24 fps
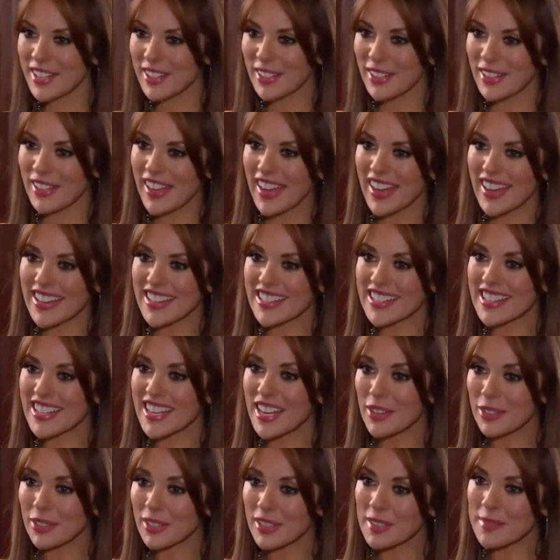Ese collar es
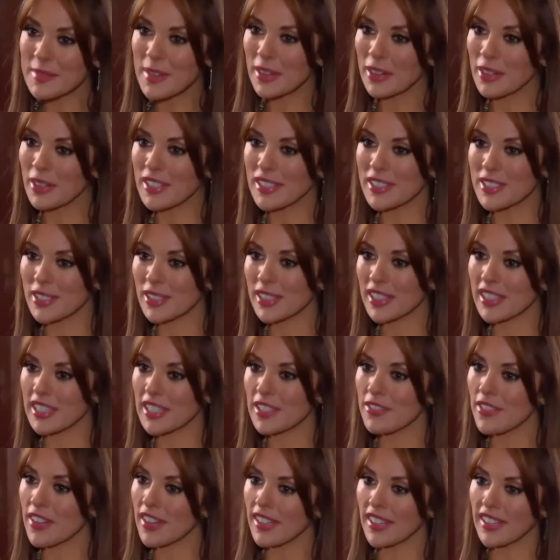de la última colección de
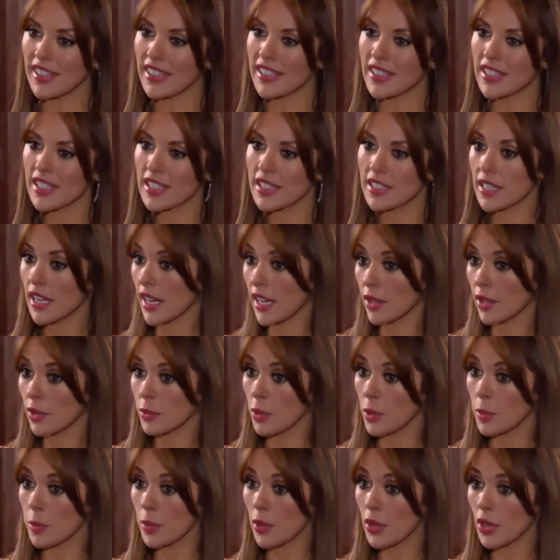Tiffany.
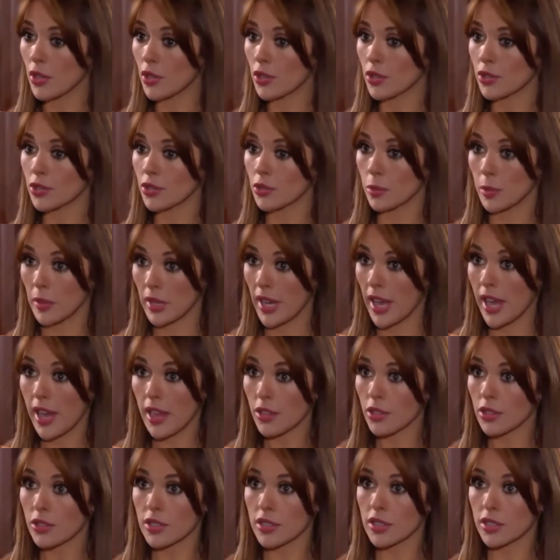Sacaron muy pocos,
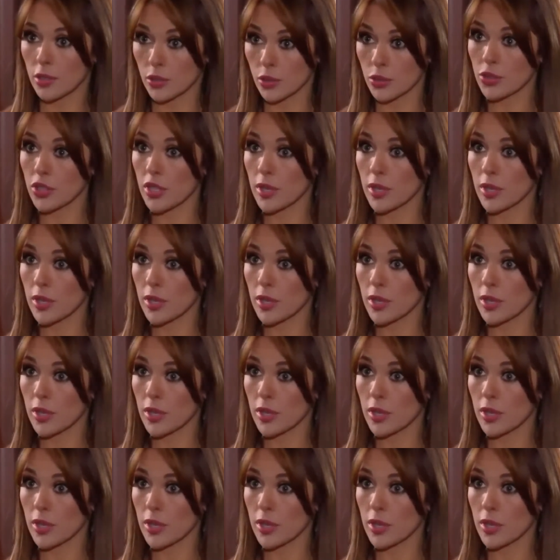numerados,